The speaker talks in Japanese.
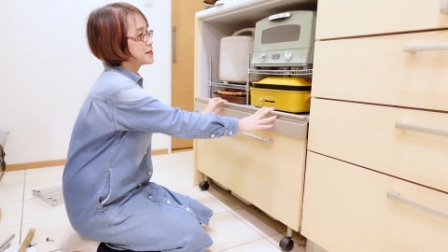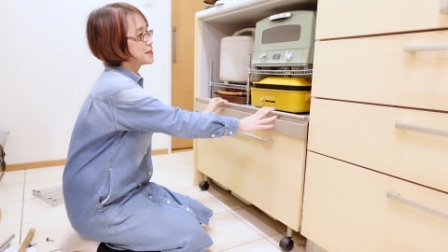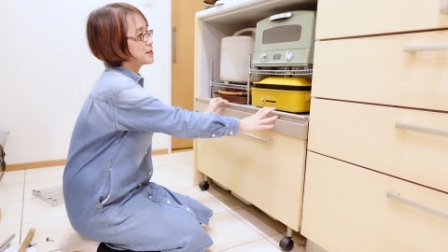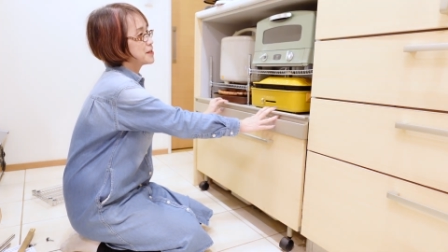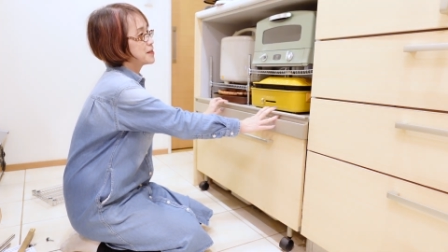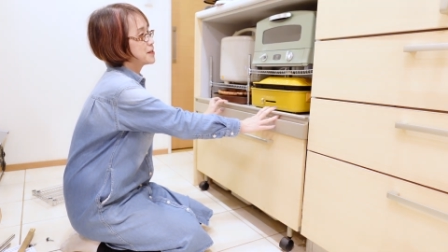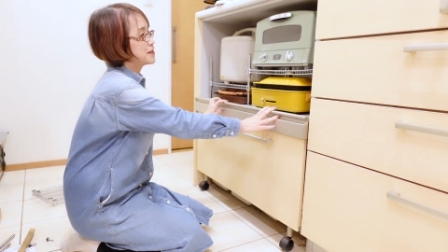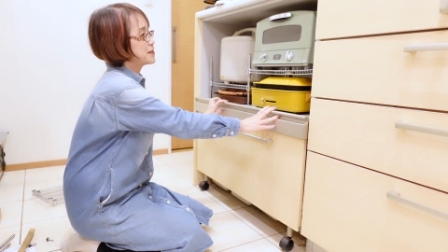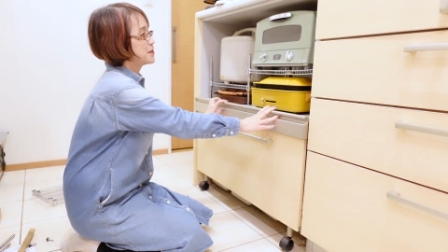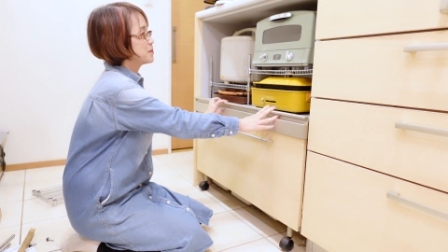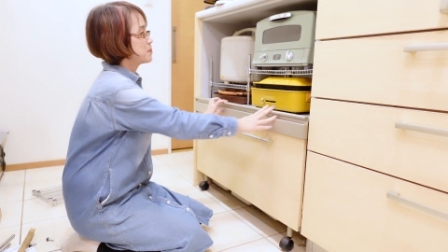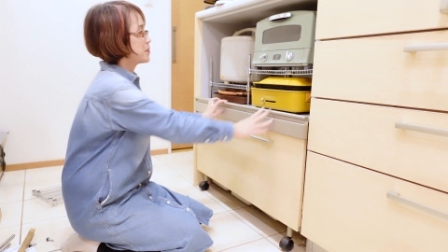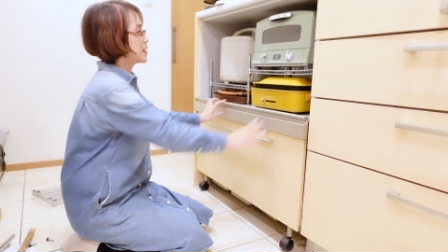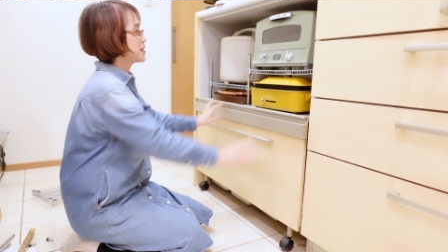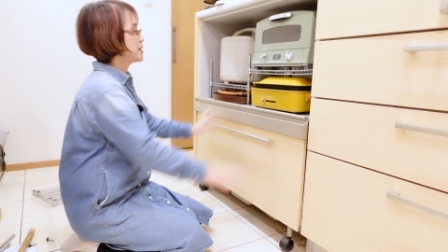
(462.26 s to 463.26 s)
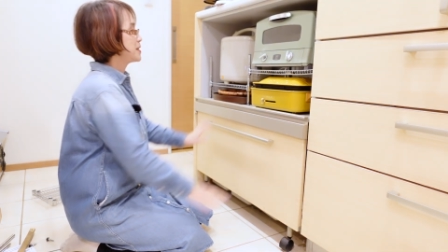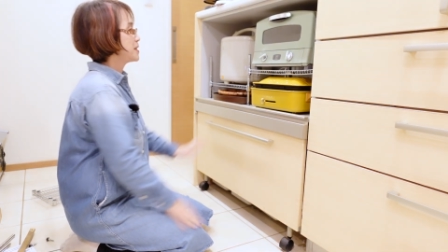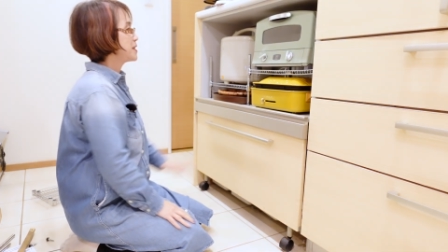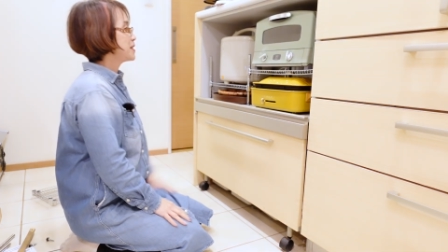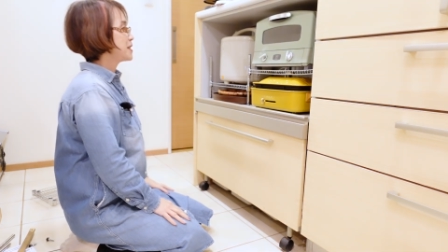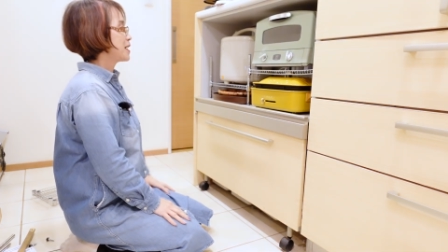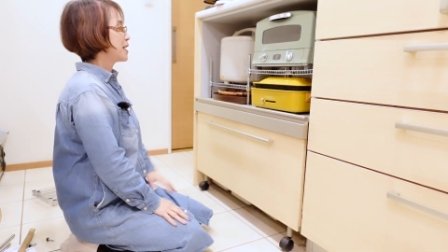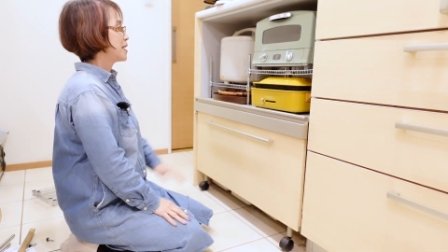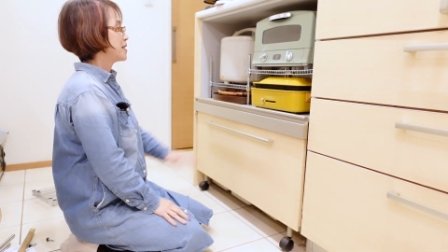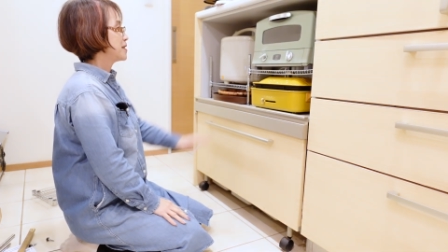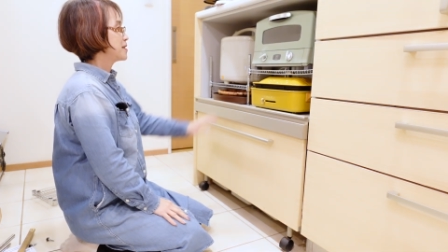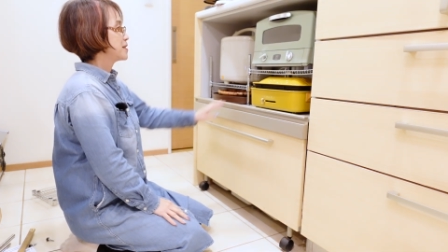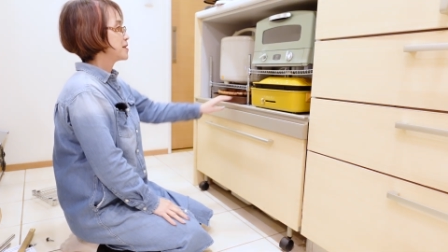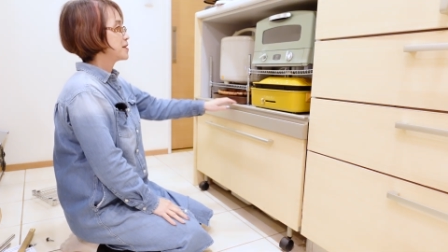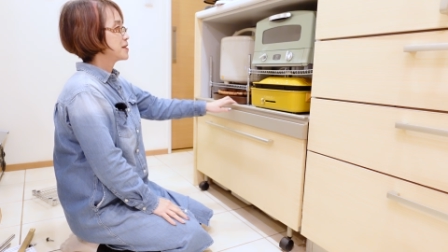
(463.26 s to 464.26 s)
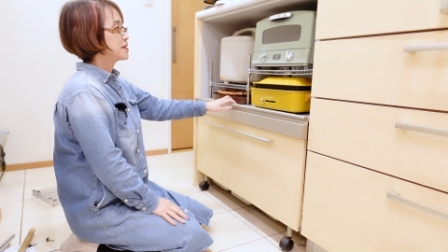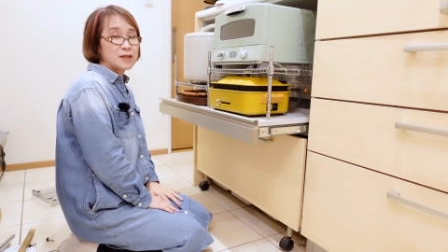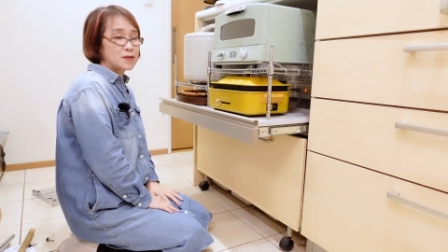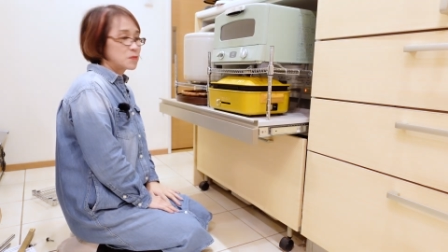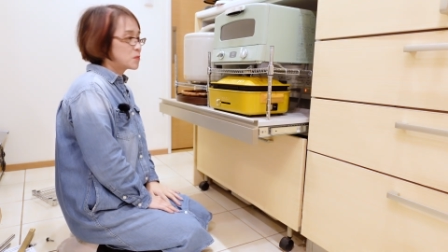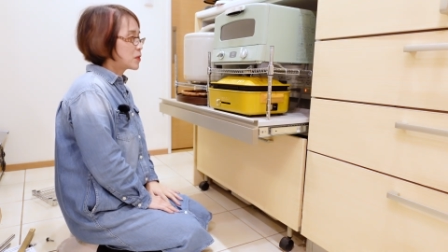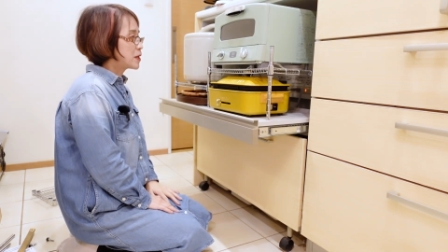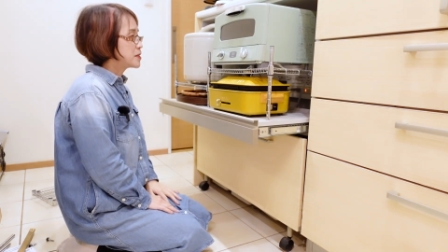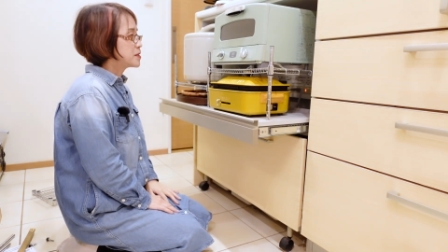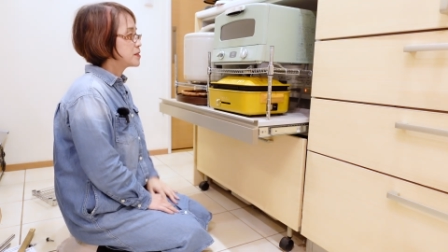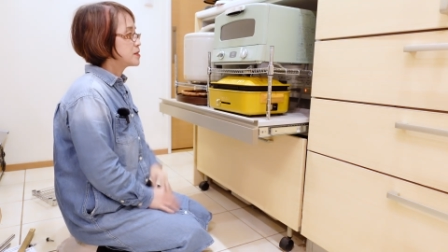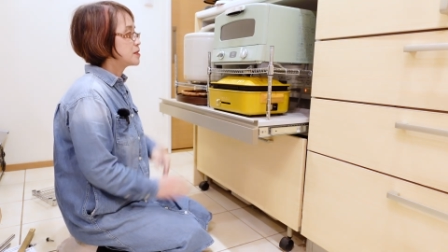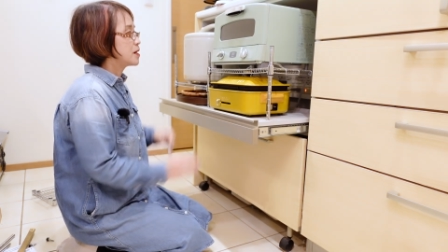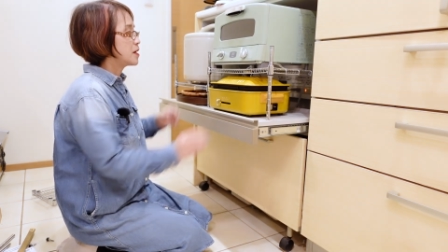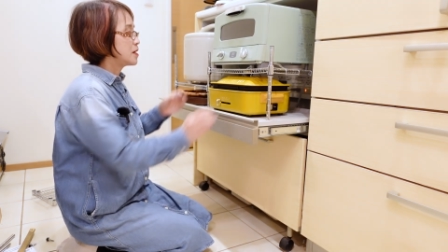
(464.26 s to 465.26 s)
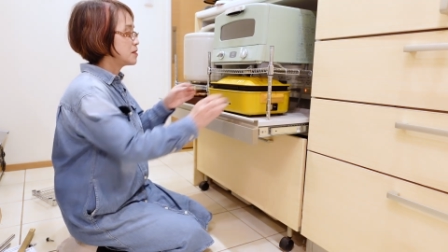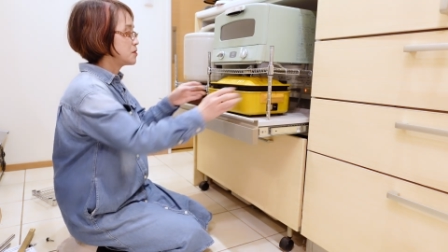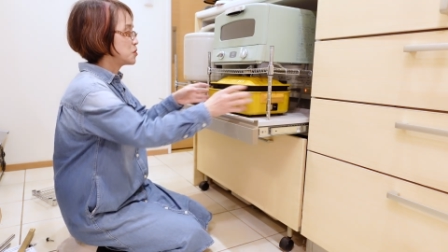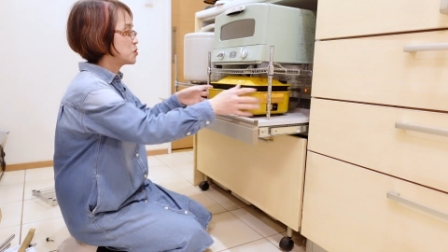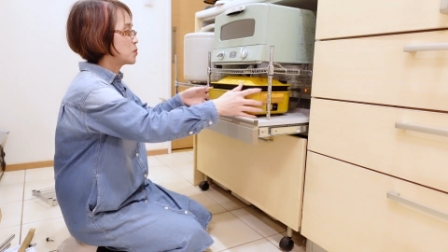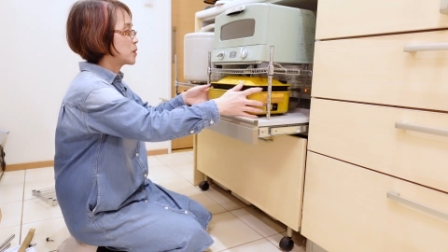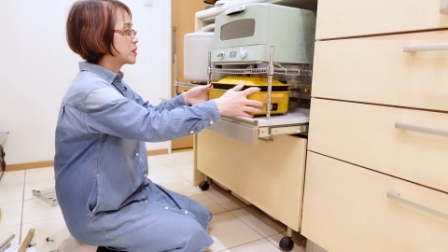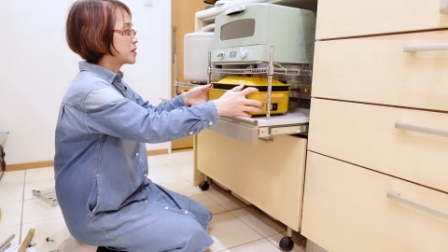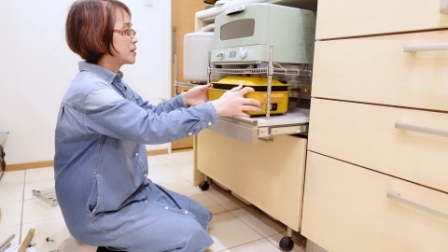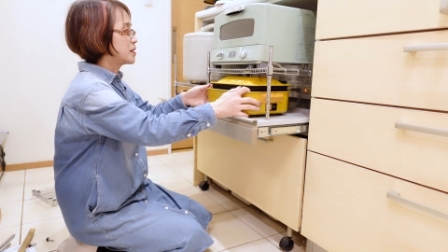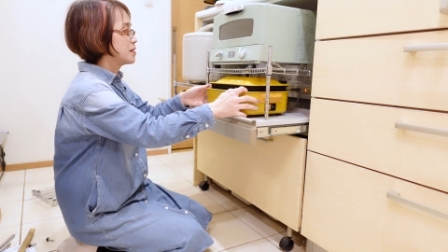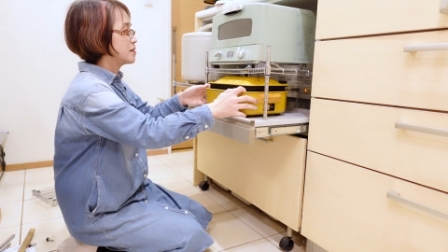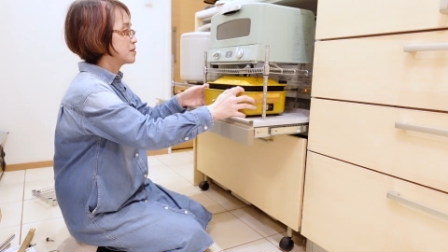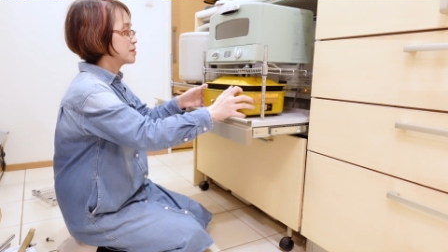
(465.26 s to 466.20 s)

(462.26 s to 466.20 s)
らー、バッチリや、バッチリ。え、ちょっと待って